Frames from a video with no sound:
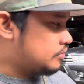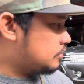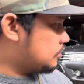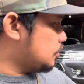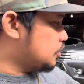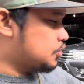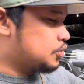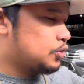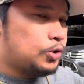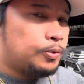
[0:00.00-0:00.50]

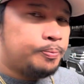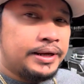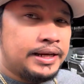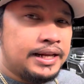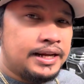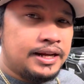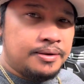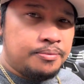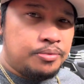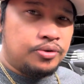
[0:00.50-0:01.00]
So
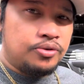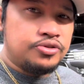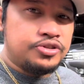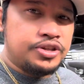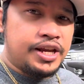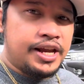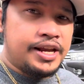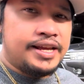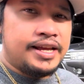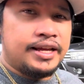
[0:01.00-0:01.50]
pili lang mo kung
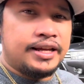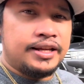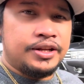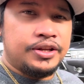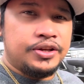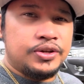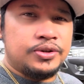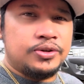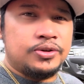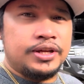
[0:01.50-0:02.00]
sa ganahan
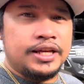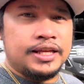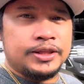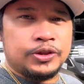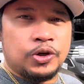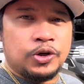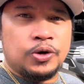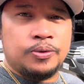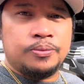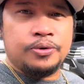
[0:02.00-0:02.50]
ninyo
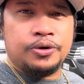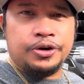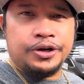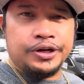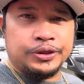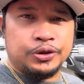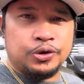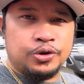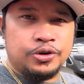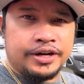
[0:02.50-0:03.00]
itom or
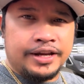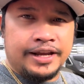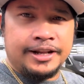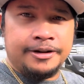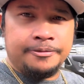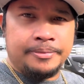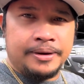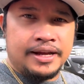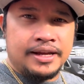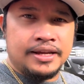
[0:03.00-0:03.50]
itong
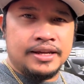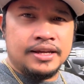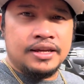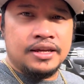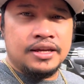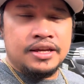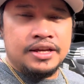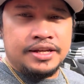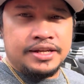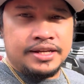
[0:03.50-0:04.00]
red ba
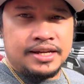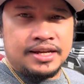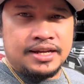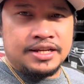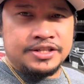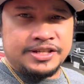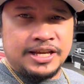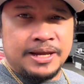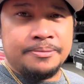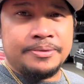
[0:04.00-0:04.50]
nya
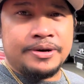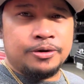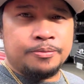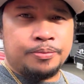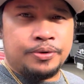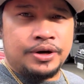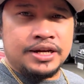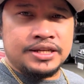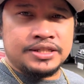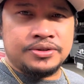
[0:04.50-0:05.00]
same raw
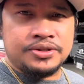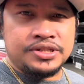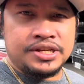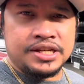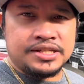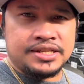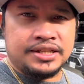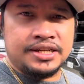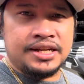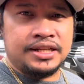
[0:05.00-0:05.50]
price no
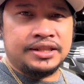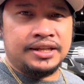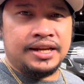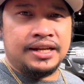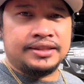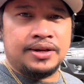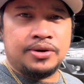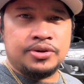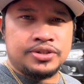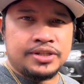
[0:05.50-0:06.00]

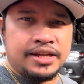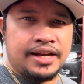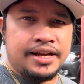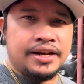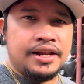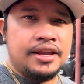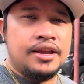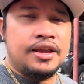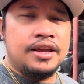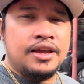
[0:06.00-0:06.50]
698,000
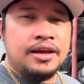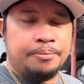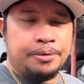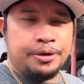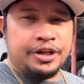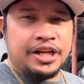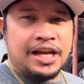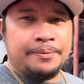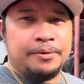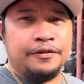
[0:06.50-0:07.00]

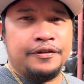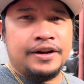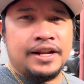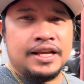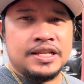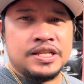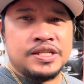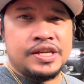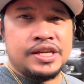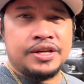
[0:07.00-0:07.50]
pwede ka pong
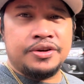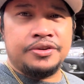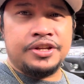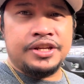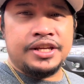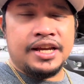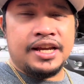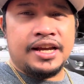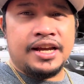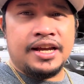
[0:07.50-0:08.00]
financing
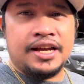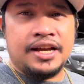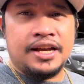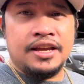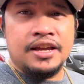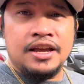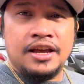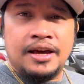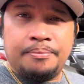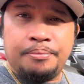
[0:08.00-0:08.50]
unya
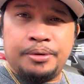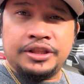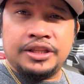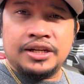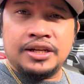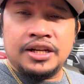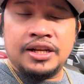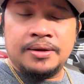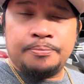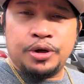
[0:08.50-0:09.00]

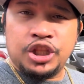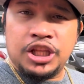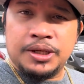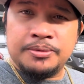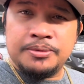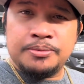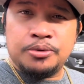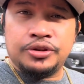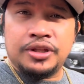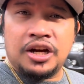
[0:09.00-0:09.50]
pwede pwede
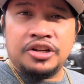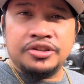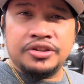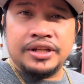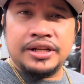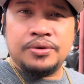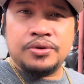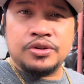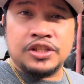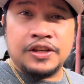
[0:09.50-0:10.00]
mo mo down
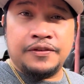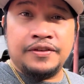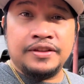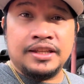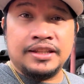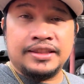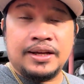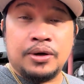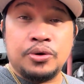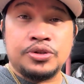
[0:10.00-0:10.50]
ano 70,000
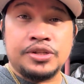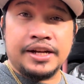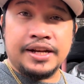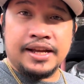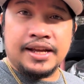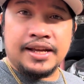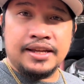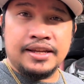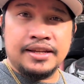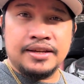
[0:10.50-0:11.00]

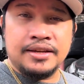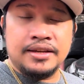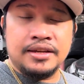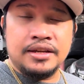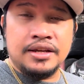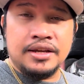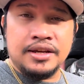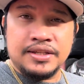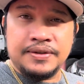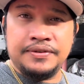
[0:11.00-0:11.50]
ha
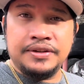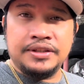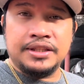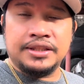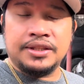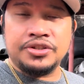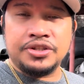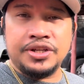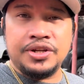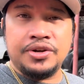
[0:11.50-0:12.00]

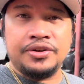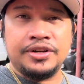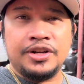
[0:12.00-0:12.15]
70,000 yung